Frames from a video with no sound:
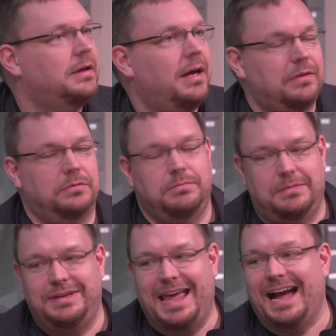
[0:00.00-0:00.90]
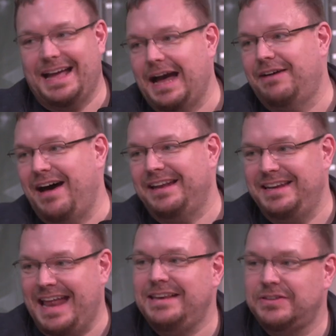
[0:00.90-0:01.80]
also die er Karawane
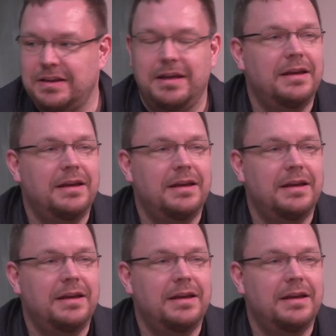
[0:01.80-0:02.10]
nennt,